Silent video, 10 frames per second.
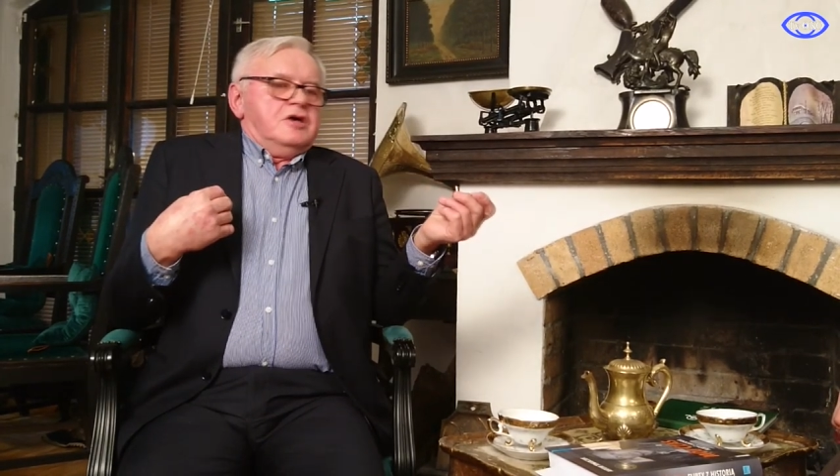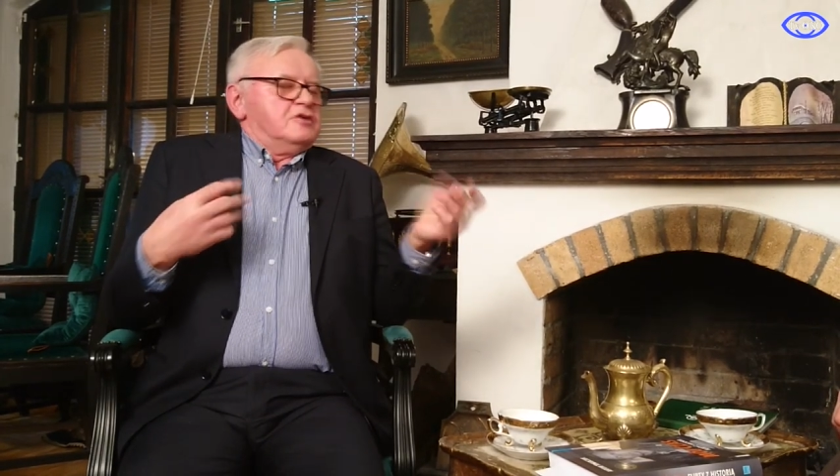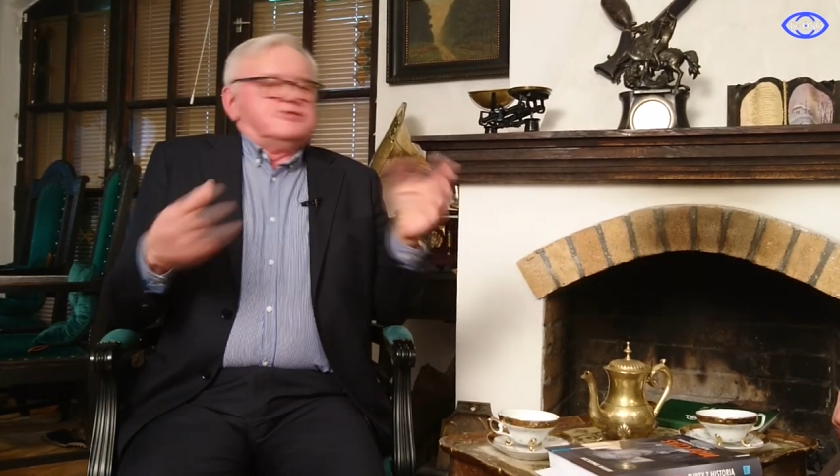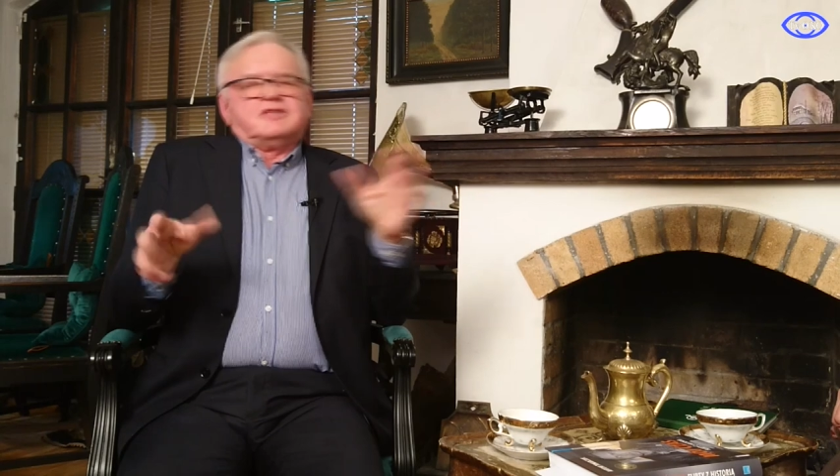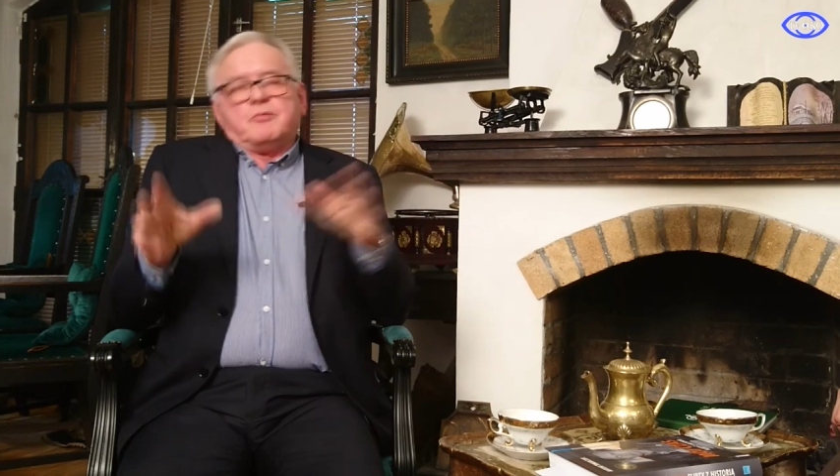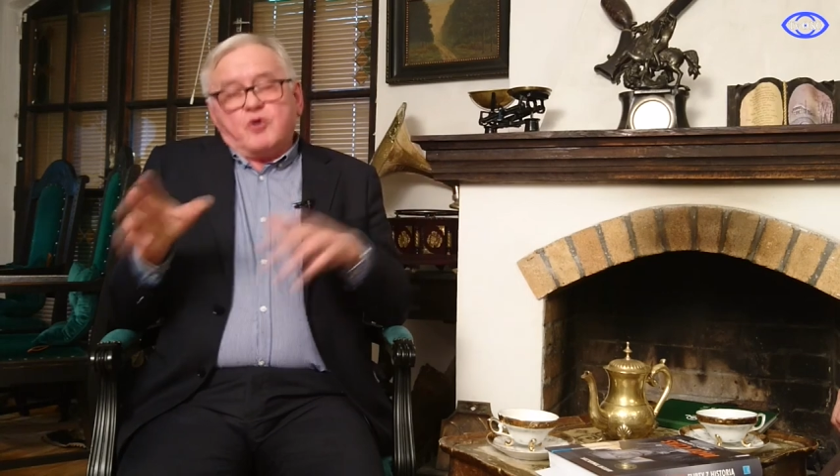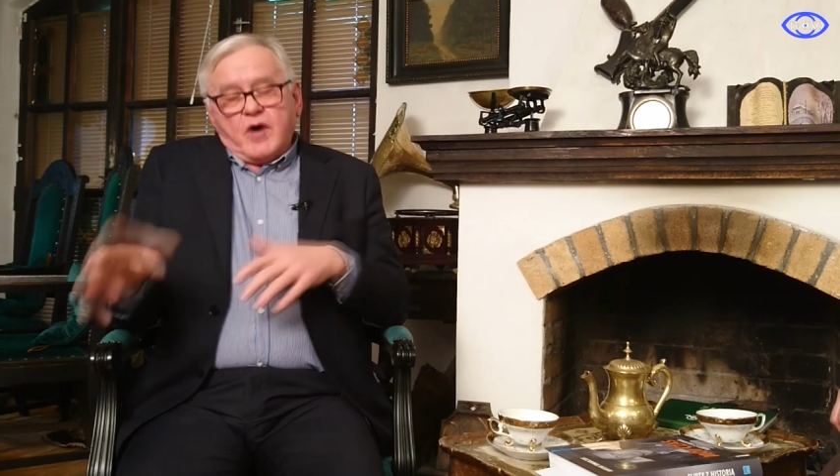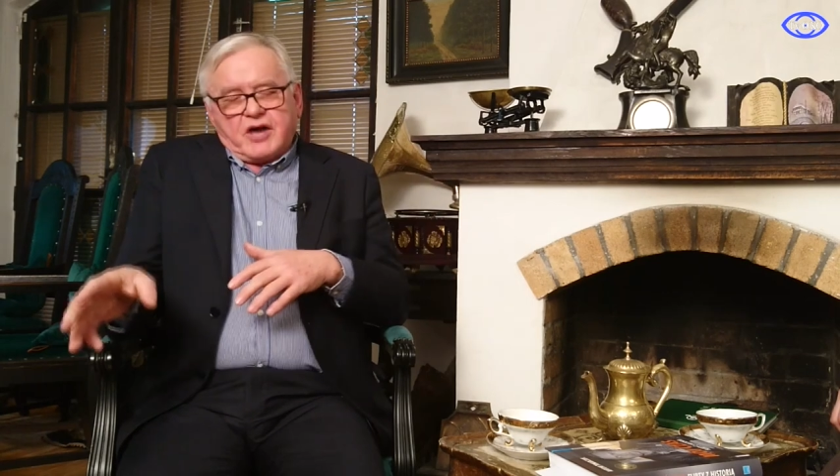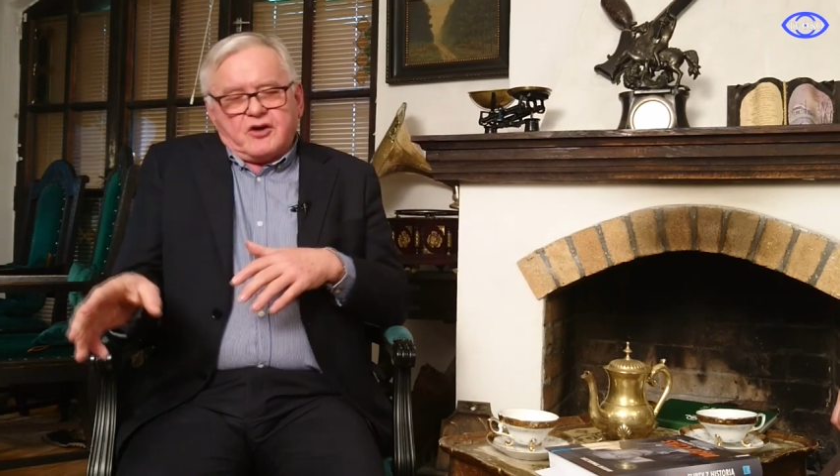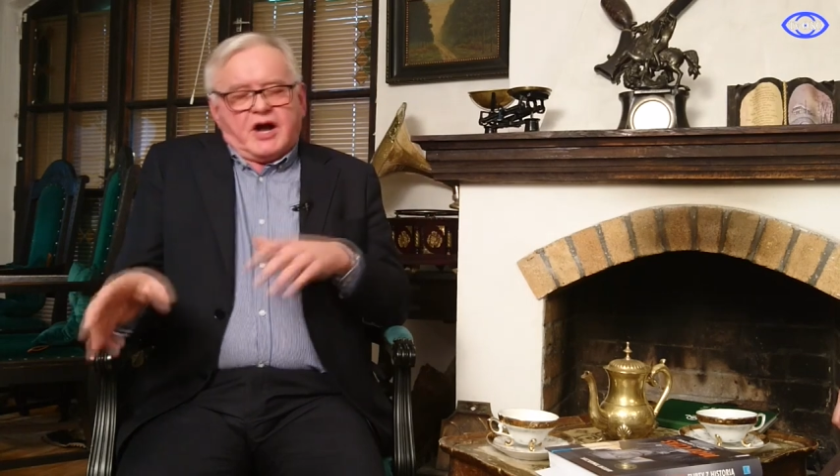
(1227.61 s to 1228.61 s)
y,
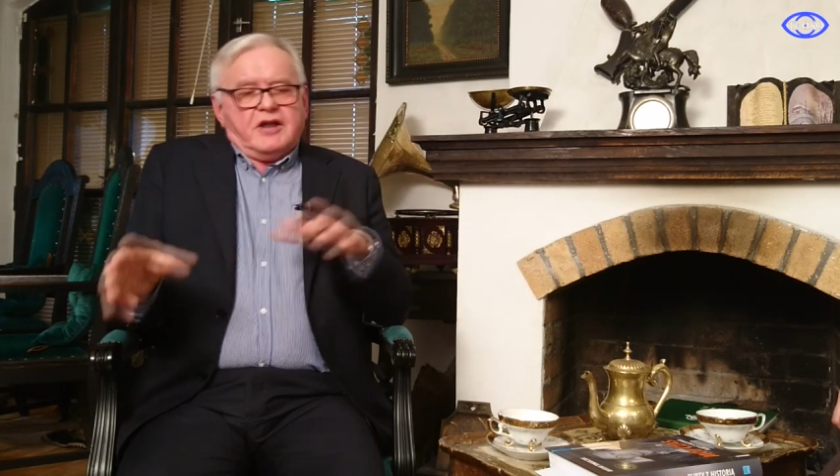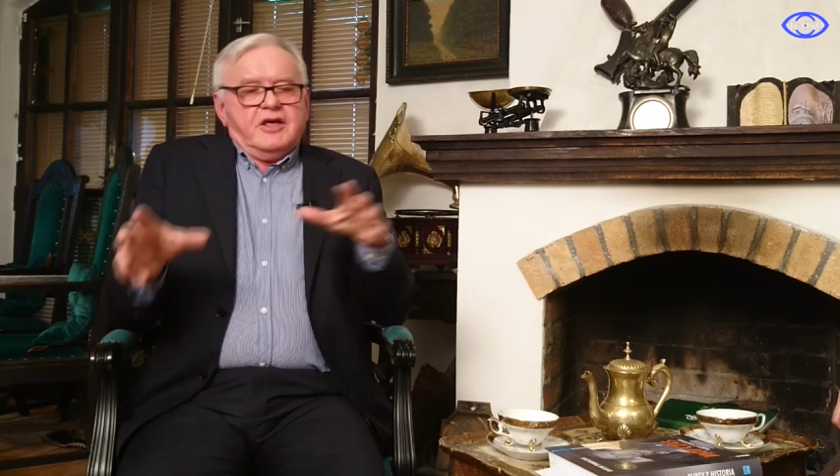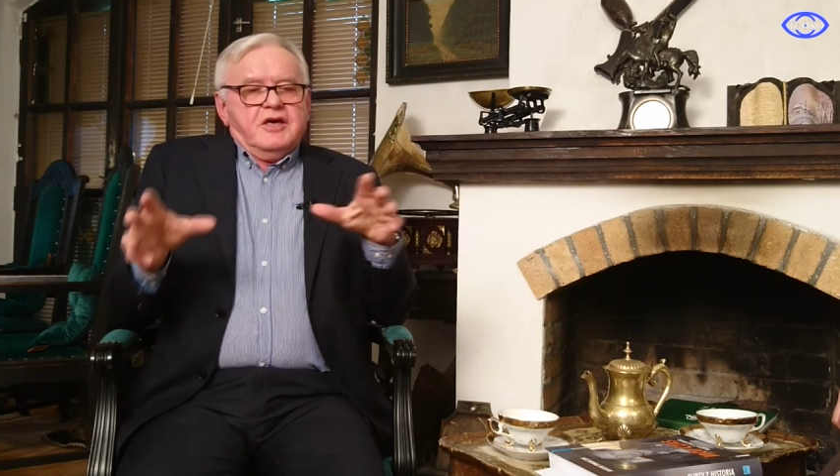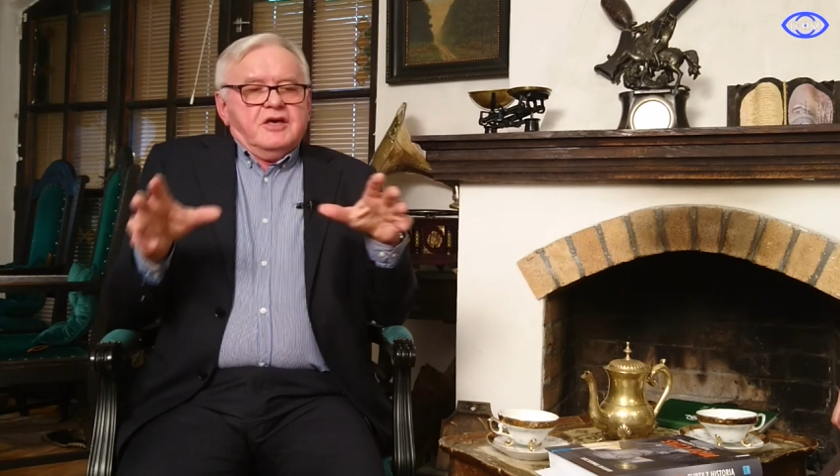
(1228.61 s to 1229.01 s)
byłego, ale